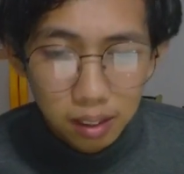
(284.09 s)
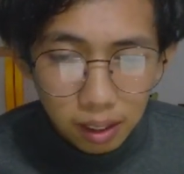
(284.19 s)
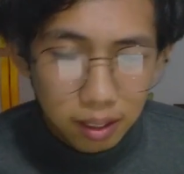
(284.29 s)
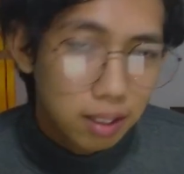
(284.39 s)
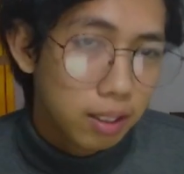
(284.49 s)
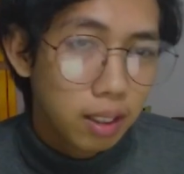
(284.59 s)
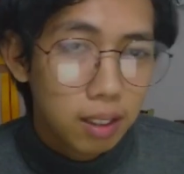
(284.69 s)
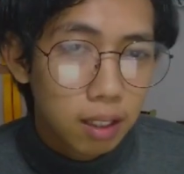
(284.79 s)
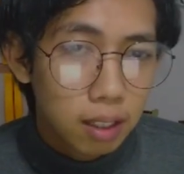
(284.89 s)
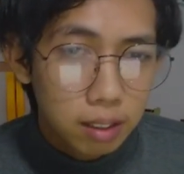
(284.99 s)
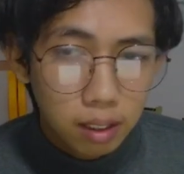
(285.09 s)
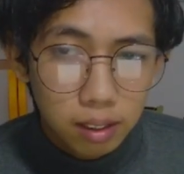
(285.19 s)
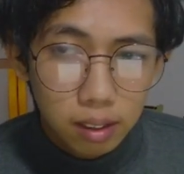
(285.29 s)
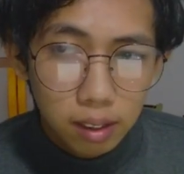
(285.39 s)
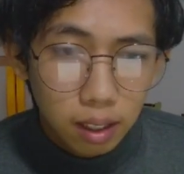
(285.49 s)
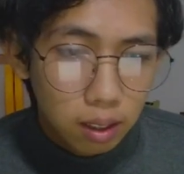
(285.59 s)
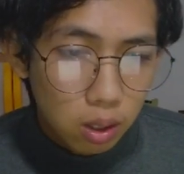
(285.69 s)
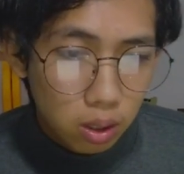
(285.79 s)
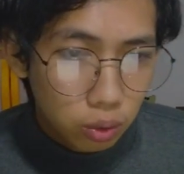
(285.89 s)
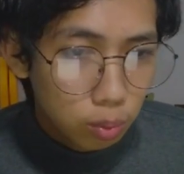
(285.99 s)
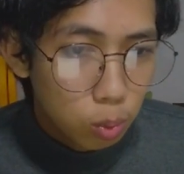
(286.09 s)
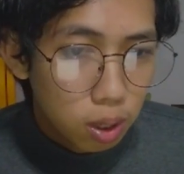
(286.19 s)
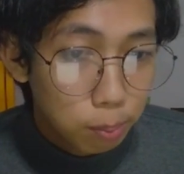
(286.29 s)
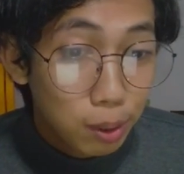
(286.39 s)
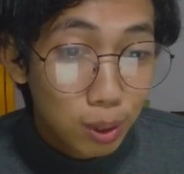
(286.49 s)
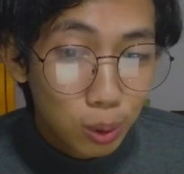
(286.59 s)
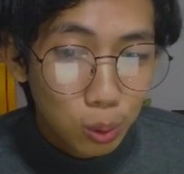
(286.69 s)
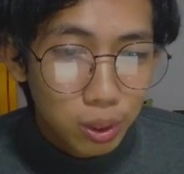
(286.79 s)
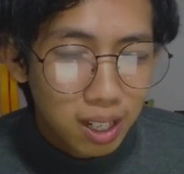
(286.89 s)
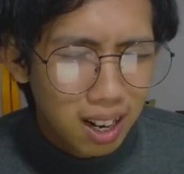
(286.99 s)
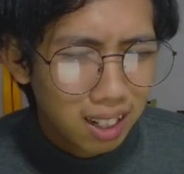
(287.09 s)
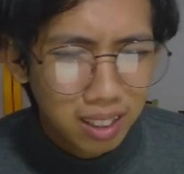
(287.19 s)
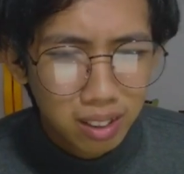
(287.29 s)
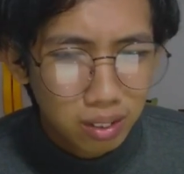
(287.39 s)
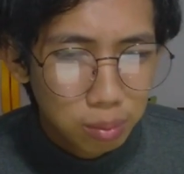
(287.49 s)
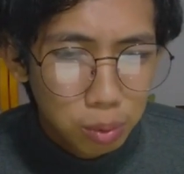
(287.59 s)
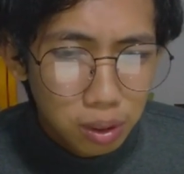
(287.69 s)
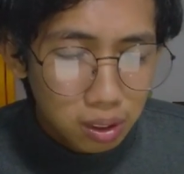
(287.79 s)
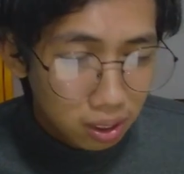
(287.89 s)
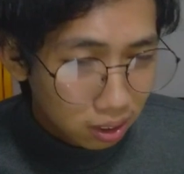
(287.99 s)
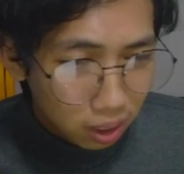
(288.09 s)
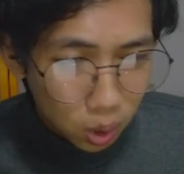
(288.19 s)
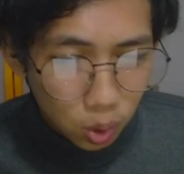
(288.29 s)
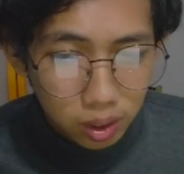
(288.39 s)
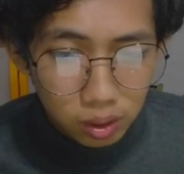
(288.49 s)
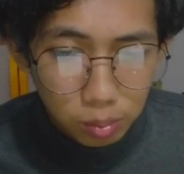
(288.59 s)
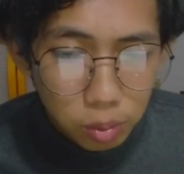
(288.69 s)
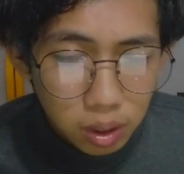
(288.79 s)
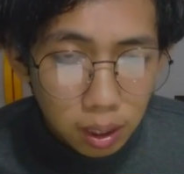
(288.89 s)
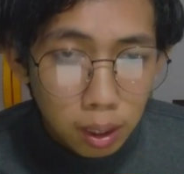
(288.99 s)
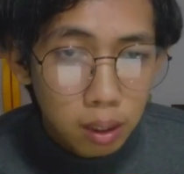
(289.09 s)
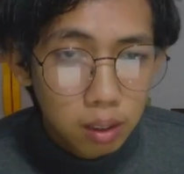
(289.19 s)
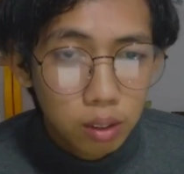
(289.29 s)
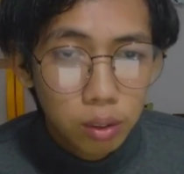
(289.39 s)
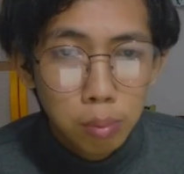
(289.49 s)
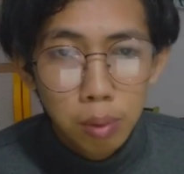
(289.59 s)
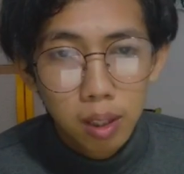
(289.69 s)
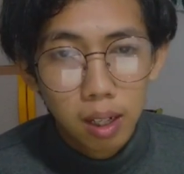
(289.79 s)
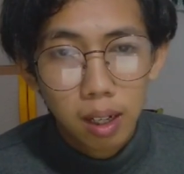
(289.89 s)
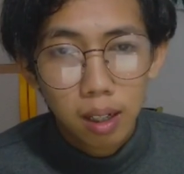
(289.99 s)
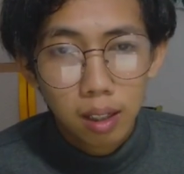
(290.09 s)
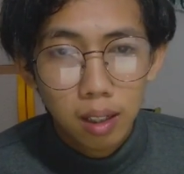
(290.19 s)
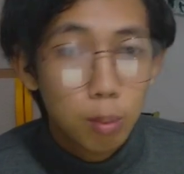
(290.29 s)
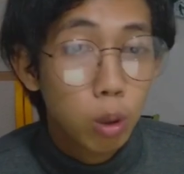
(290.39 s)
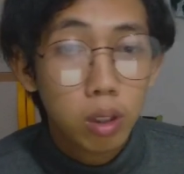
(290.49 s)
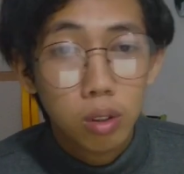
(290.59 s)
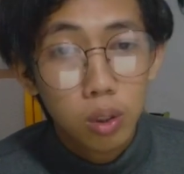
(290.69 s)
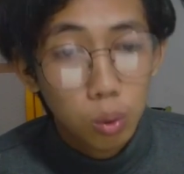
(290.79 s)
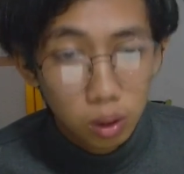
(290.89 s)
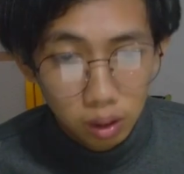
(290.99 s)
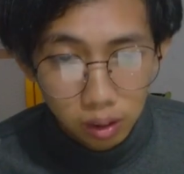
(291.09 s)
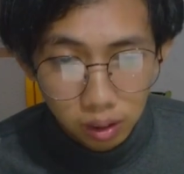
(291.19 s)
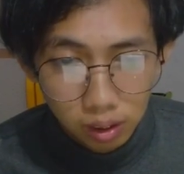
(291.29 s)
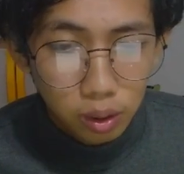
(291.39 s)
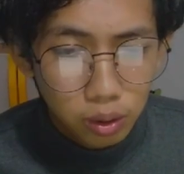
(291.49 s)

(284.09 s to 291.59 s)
Karena ketika ditanya tentang sebuah pintu yang aneh tersebut, tentang ruang tersebut, si Jim malah nggak boleh ke situ katanya.